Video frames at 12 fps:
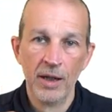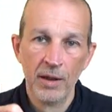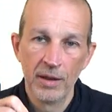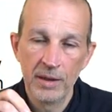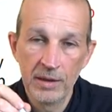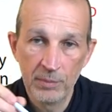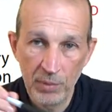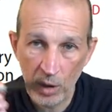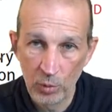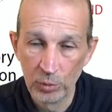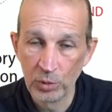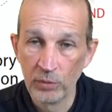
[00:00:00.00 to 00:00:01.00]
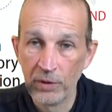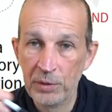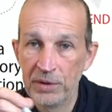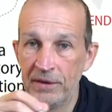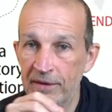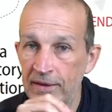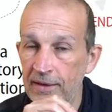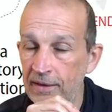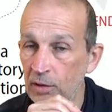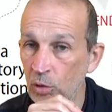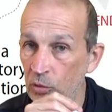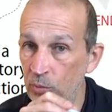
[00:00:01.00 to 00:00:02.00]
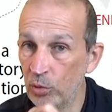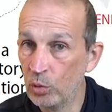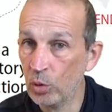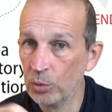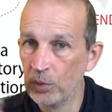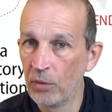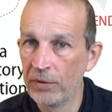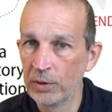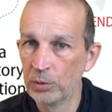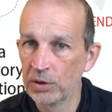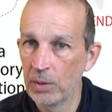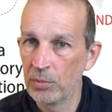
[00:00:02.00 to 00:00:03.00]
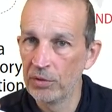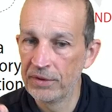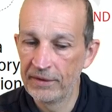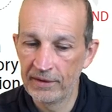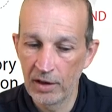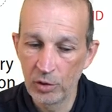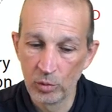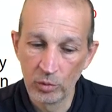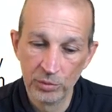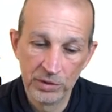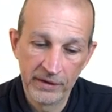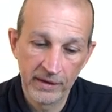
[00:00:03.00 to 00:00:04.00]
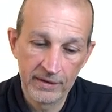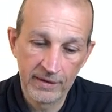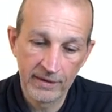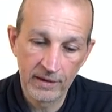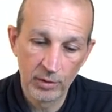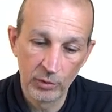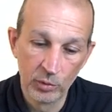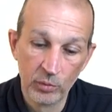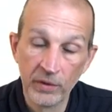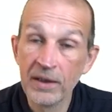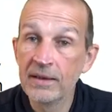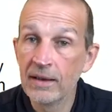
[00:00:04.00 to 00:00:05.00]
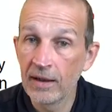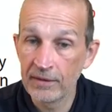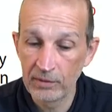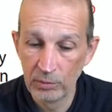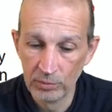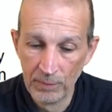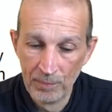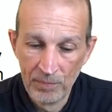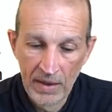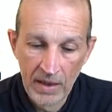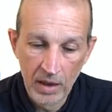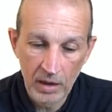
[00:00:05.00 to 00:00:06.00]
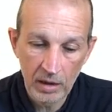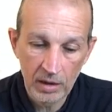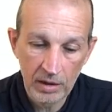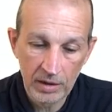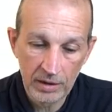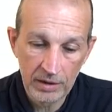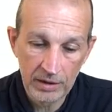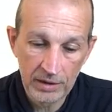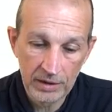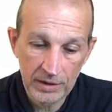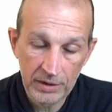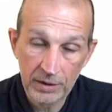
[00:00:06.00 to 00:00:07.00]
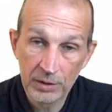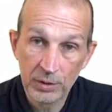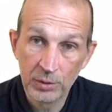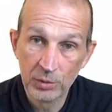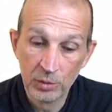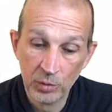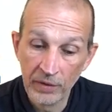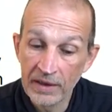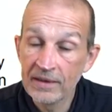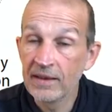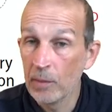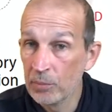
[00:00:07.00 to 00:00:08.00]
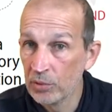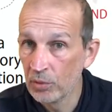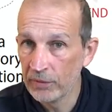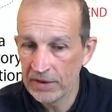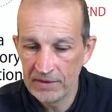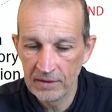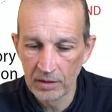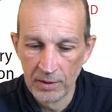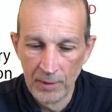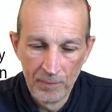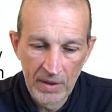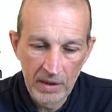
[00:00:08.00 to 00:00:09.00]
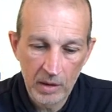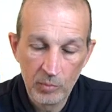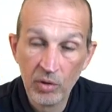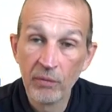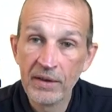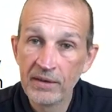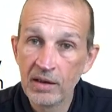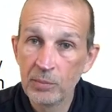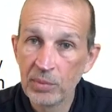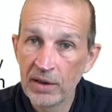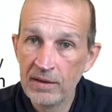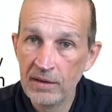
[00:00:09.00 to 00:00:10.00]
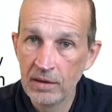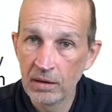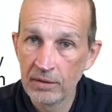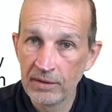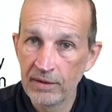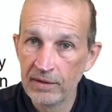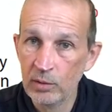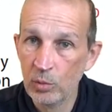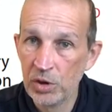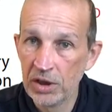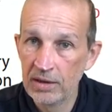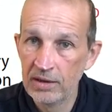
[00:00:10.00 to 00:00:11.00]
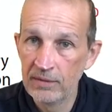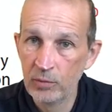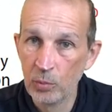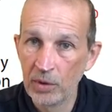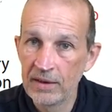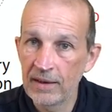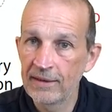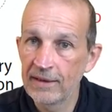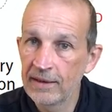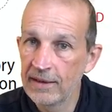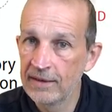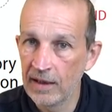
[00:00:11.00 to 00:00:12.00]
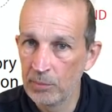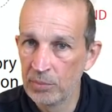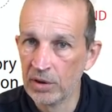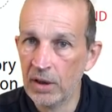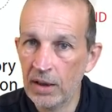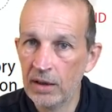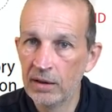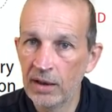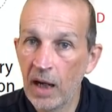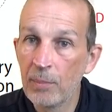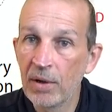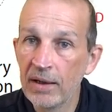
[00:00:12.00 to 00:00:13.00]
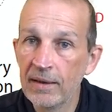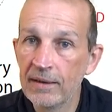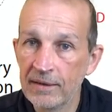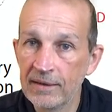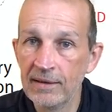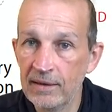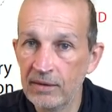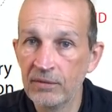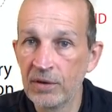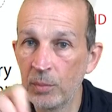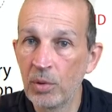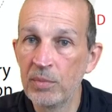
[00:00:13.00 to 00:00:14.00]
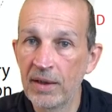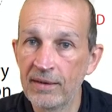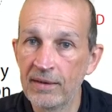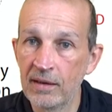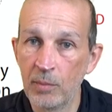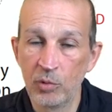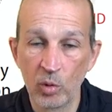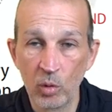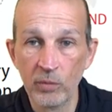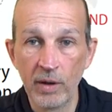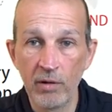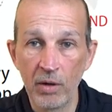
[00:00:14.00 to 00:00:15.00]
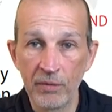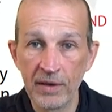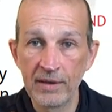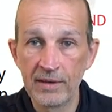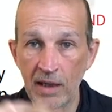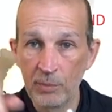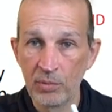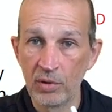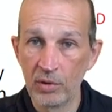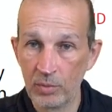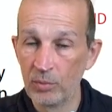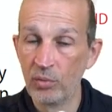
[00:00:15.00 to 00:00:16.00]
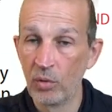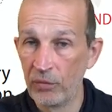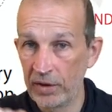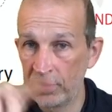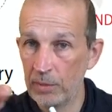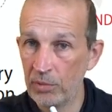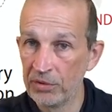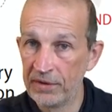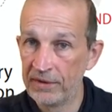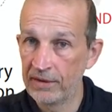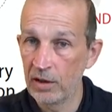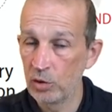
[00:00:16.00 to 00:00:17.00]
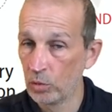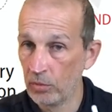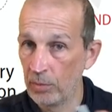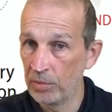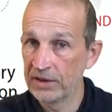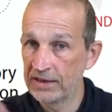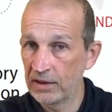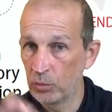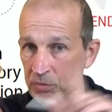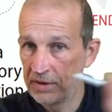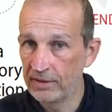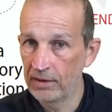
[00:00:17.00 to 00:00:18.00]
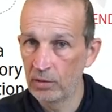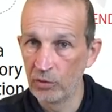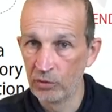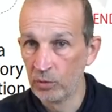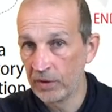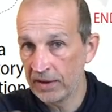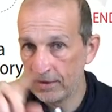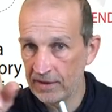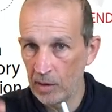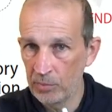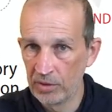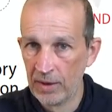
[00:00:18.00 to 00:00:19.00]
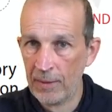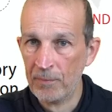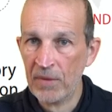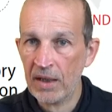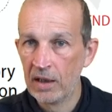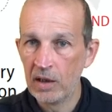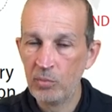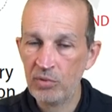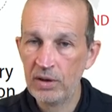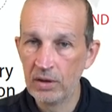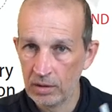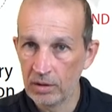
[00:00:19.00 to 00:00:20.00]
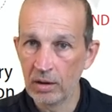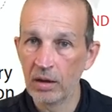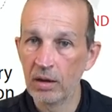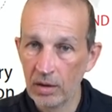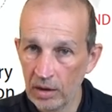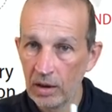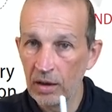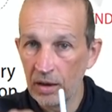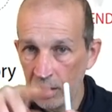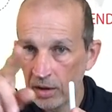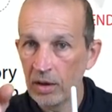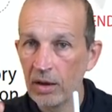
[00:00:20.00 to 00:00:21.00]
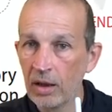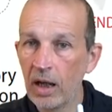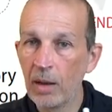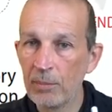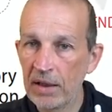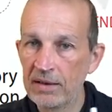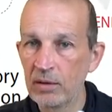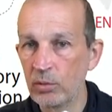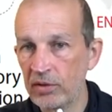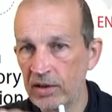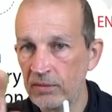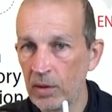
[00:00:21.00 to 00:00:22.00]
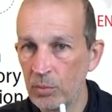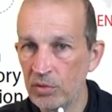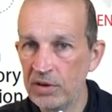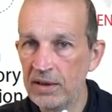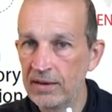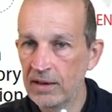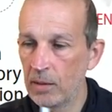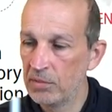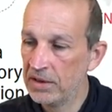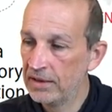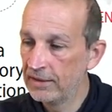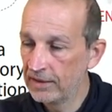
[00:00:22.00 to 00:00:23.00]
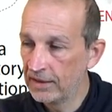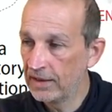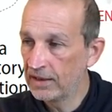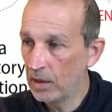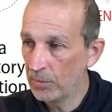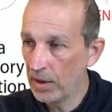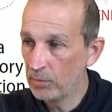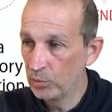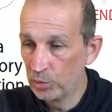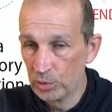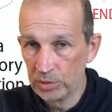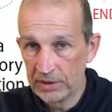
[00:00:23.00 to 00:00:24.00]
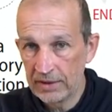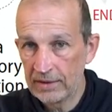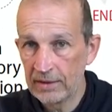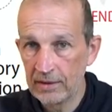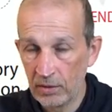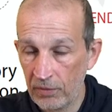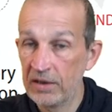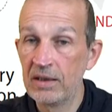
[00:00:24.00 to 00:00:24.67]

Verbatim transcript: et par contre on va utiliser des séquences plus courtes pour faire notre apprentissage, donc on utilisera des séquences de 20 itérations. Euh, de, 20 étapes, on va dire. Et puis on va essayer de prédire, ça c'est l'objectif, de prédire 5 étapes euh, après ces 20 premières étapes. Donc on va avoir 20 étapes pour faire de l'apprentissage, donc on va prendre des tas de petites séquences de 20 étapes. Et puis euh, à partir de ces 20 petites étapes, l'idée c'est d'être capable de détecter, enfin,